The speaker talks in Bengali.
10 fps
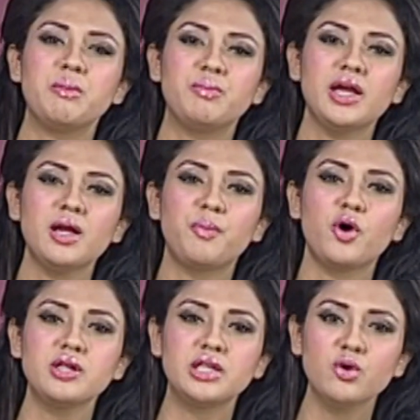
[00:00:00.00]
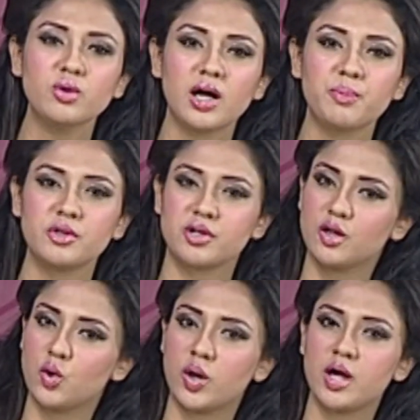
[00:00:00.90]
বিয়ের পর নিউ কাপলরা
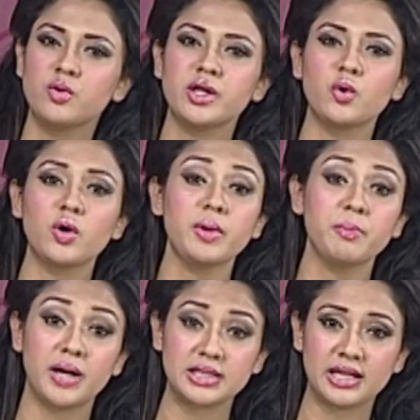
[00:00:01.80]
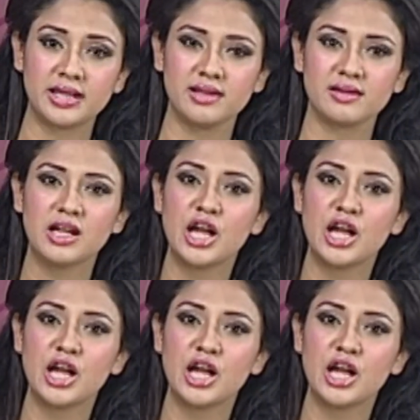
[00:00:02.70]
ঘোরাঘুরি করবে বাধাহীন